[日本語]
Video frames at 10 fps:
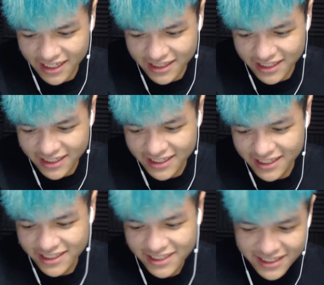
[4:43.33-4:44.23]

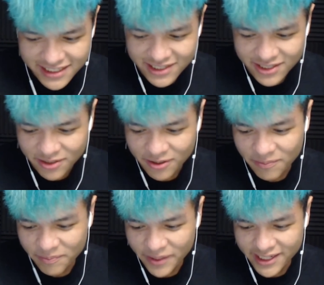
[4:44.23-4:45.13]
えー、っと、
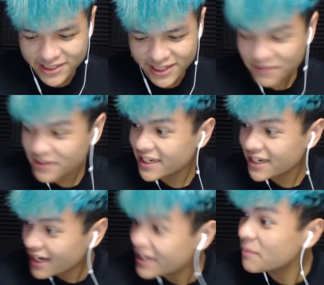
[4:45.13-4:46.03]
ペックスやれません
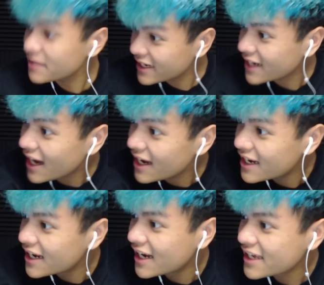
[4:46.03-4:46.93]
かやれませんか
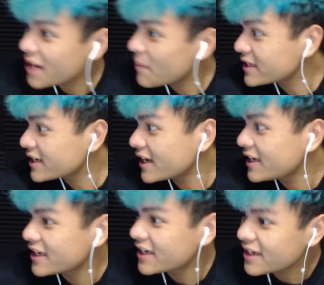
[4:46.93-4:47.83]
やれませんか
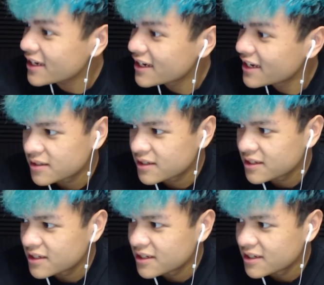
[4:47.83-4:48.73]
いい
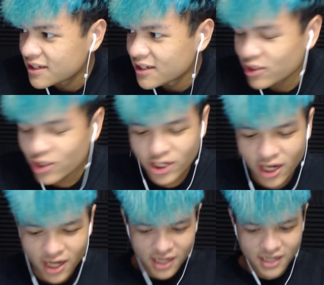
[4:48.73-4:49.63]
よっしゃ。
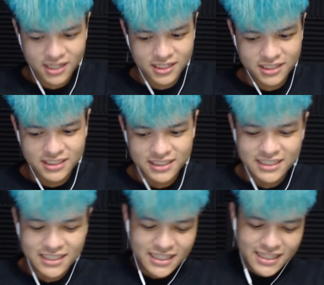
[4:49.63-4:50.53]

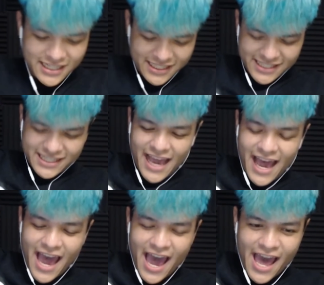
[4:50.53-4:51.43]
せー
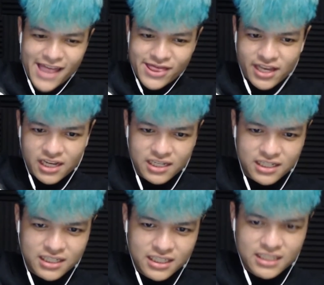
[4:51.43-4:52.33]
ん
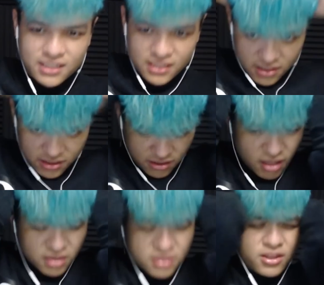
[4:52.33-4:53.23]

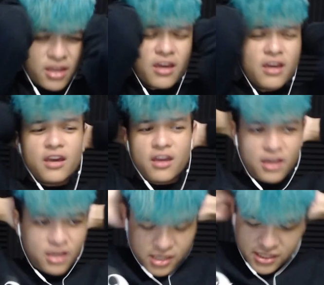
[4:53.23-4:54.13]
なん
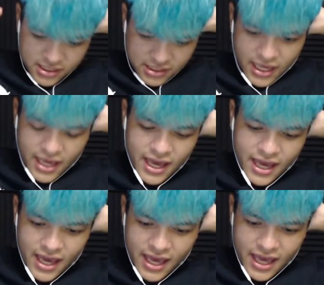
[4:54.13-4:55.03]
で、
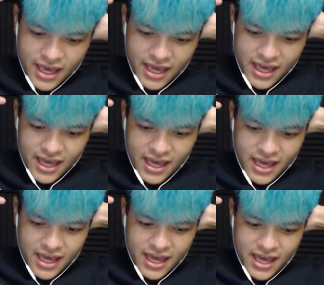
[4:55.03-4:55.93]

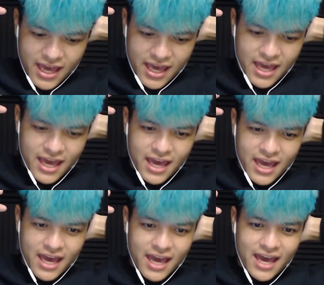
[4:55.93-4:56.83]

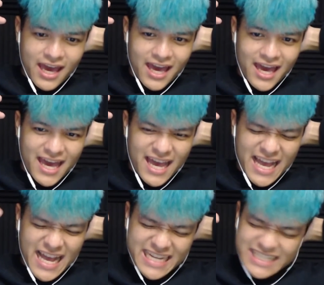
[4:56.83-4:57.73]

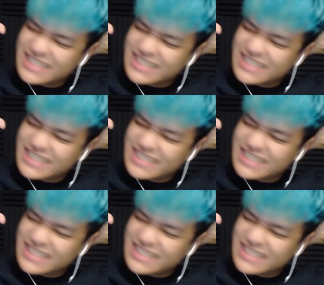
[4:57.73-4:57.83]
せーん